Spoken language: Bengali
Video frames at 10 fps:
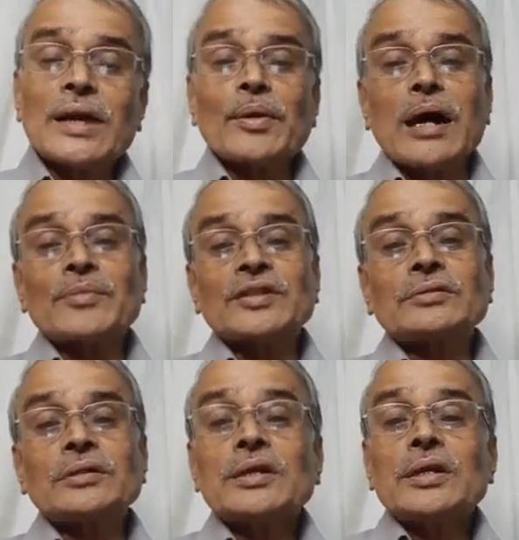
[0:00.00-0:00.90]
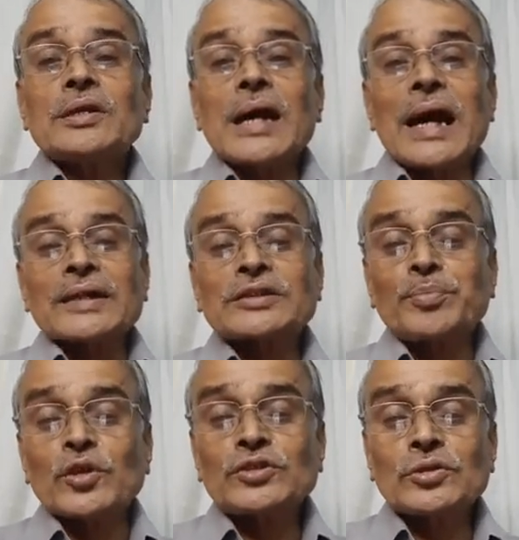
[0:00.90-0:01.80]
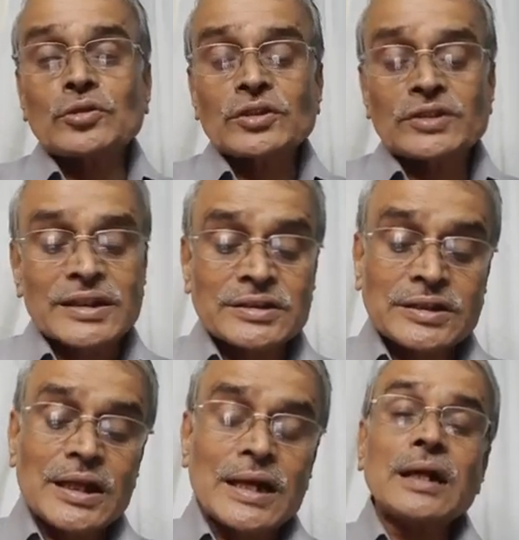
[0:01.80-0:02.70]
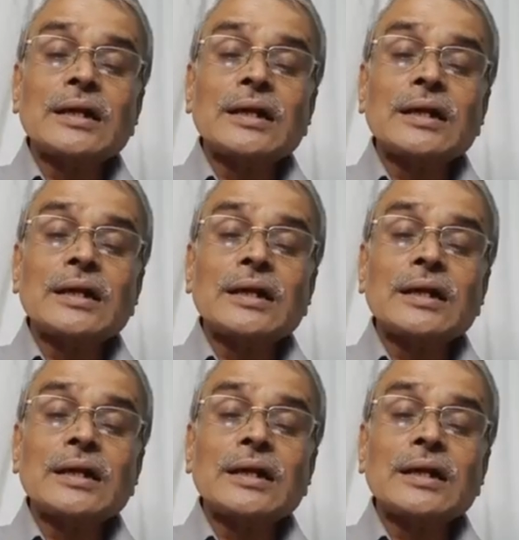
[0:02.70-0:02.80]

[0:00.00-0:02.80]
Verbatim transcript: এবং আমি আজ পর্যন্ত চারটা